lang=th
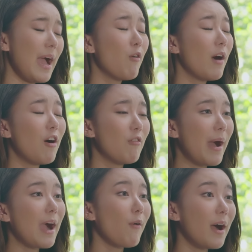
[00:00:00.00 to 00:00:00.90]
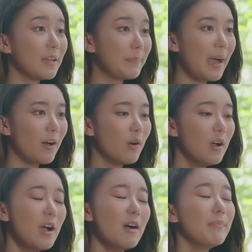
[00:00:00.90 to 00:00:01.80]
ไม่เอาเขามากกว่าหรือเปล่า
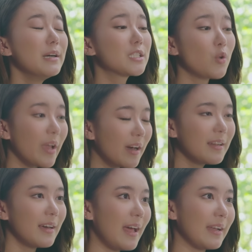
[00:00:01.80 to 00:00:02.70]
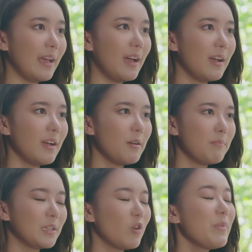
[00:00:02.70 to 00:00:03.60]
มึงสวยขึ้นขนาดเนี้ย
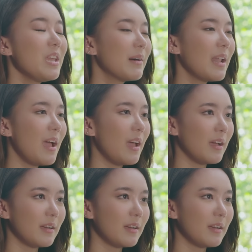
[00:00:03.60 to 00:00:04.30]
มันต้องมีบ้างแหละ